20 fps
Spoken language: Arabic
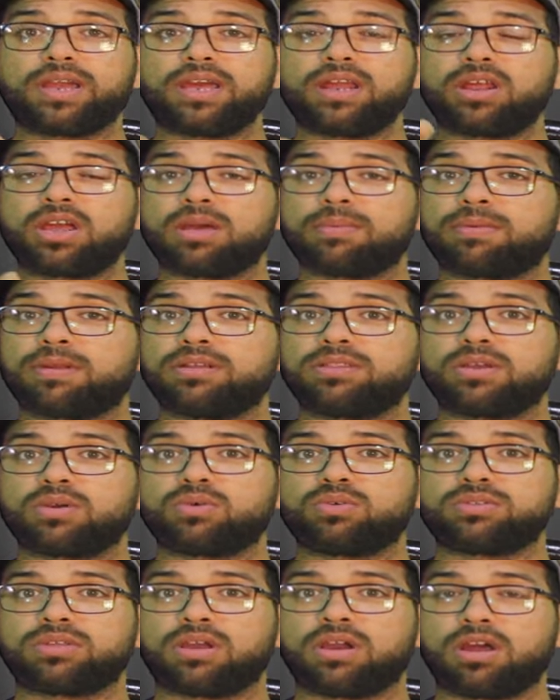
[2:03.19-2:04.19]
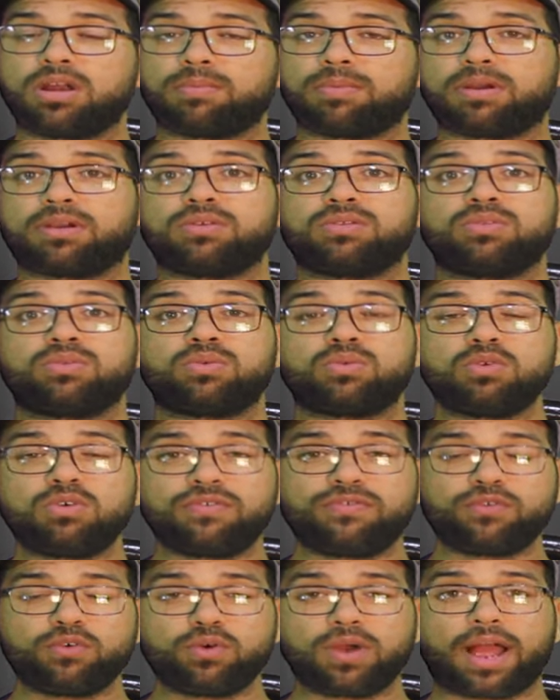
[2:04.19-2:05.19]
غير خبراتك وتجاربك
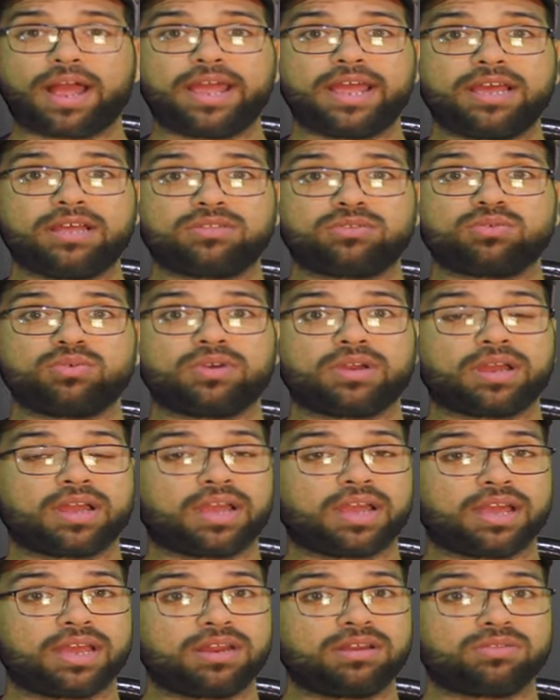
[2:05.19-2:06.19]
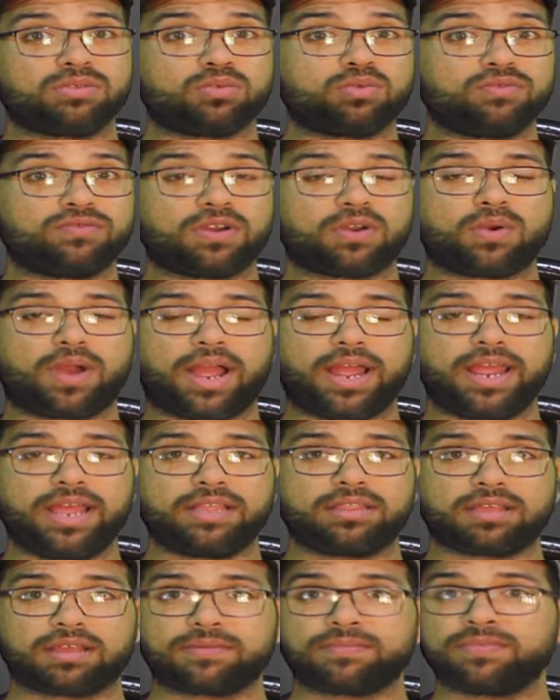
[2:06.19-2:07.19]
ظروفه وحياته غير ظروفك
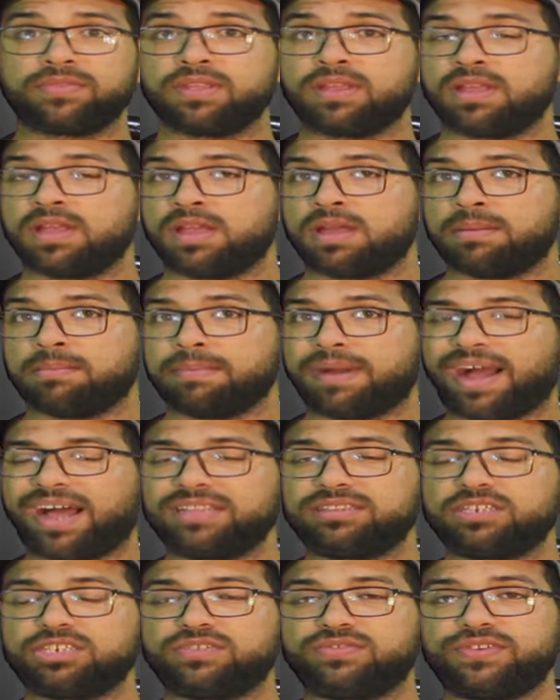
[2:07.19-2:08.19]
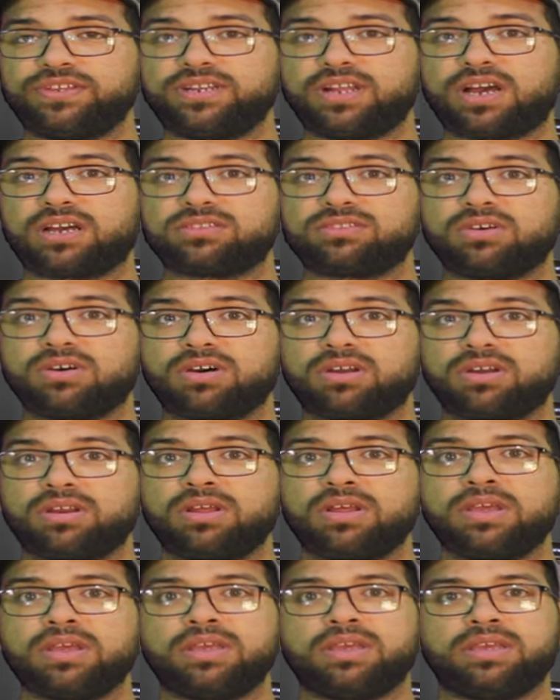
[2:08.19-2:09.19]
وحياتك محدش فينا
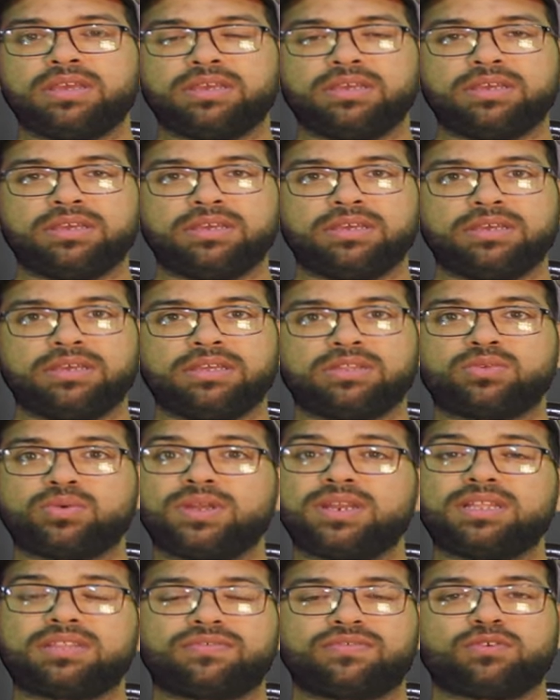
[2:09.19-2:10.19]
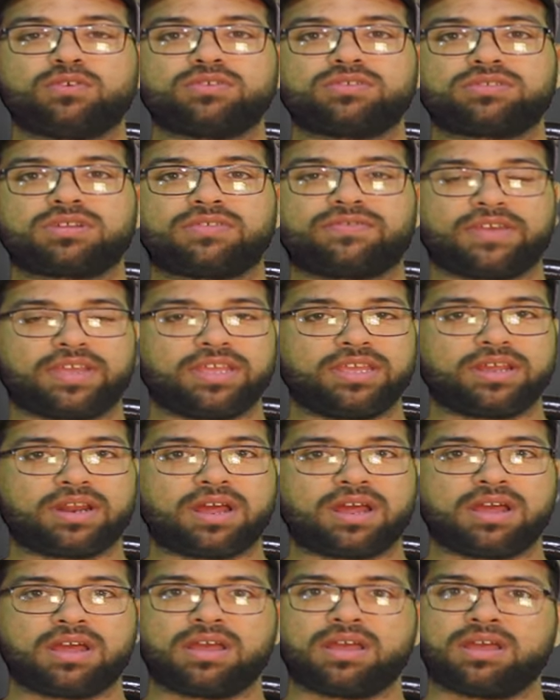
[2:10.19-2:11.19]
اختار يتولد في أسرة
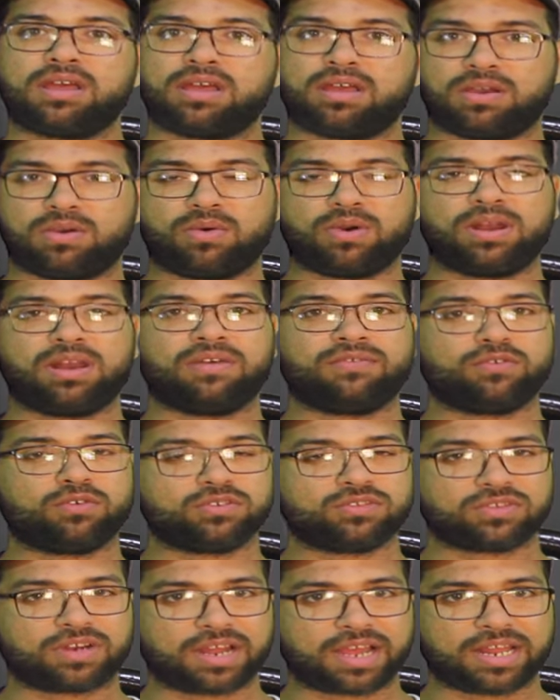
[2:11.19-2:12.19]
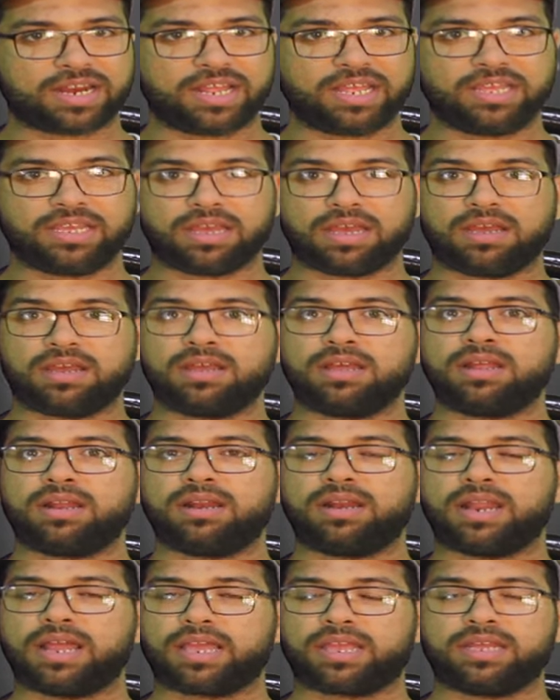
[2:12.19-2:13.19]
فقيرة ولا في أسرة غنية
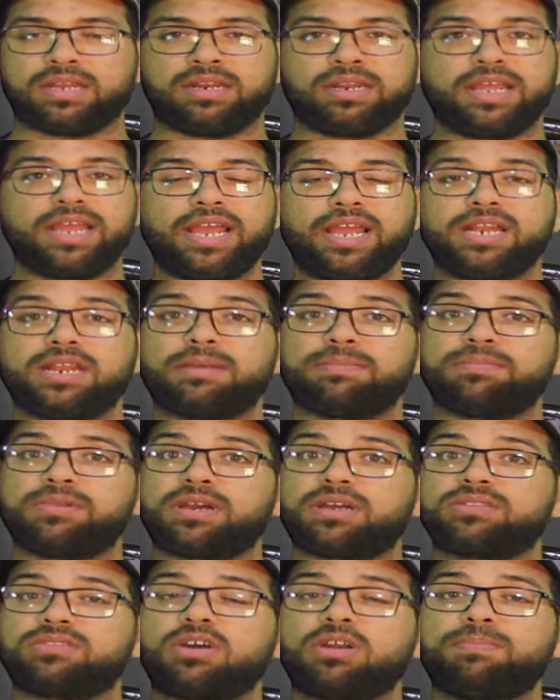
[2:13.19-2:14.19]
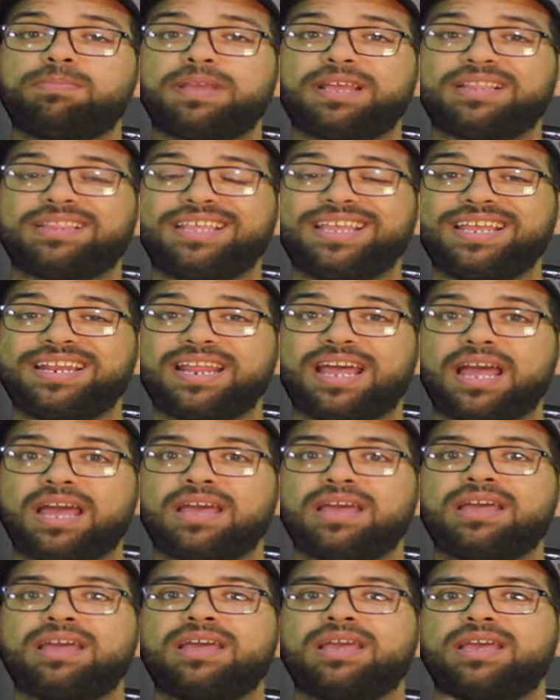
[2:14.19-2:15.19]
لكن احنا بنختار
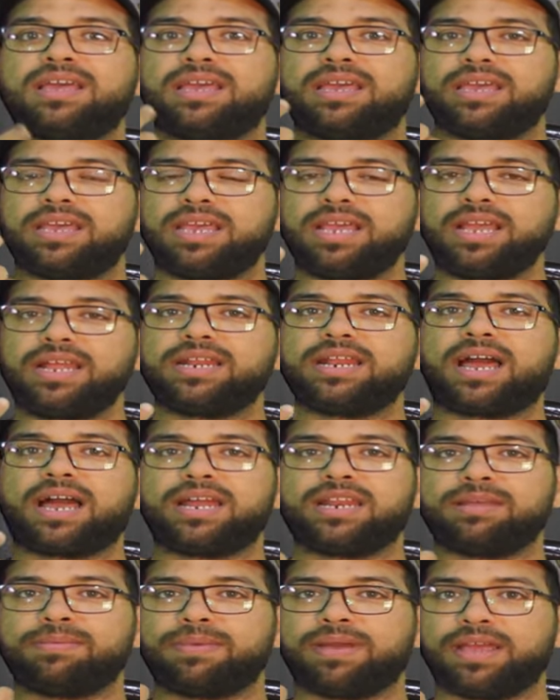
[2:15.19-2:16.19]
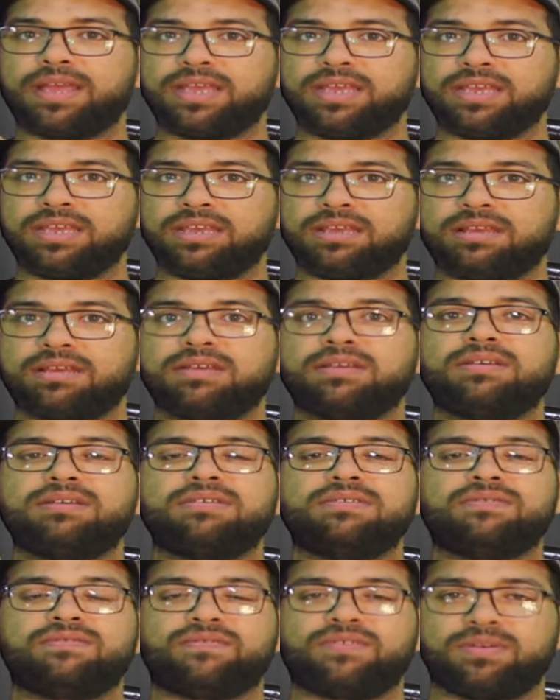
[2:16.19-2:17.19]
بإيدينا احنا هنبقى ايه
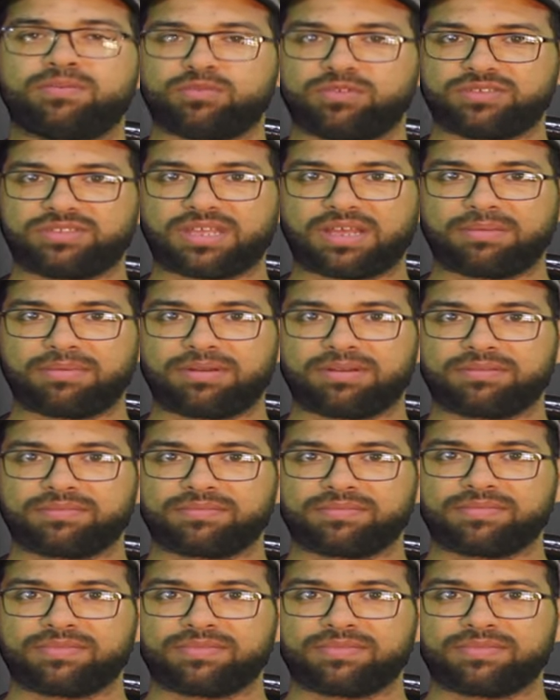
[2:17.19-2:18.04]
في المستقبل